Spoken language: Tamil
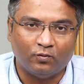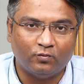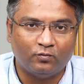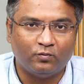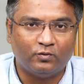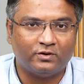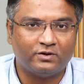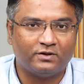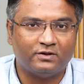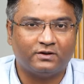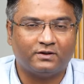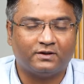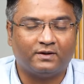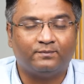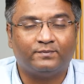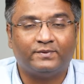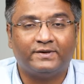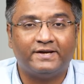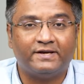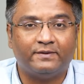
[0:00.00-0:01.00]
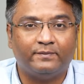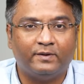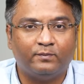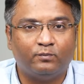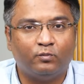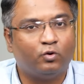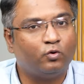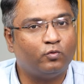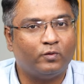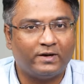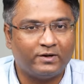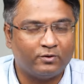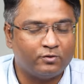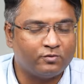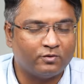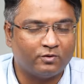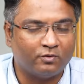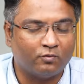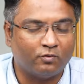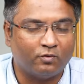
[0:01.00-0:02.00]
ஒவ்வொரு கம்பெனிக்குமே புக்
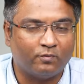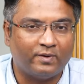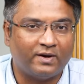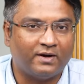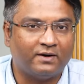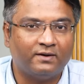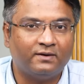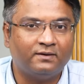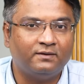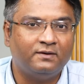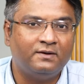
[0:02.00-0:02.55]
வேல்யூன்னு ஒன்று கொடுப்பாங்க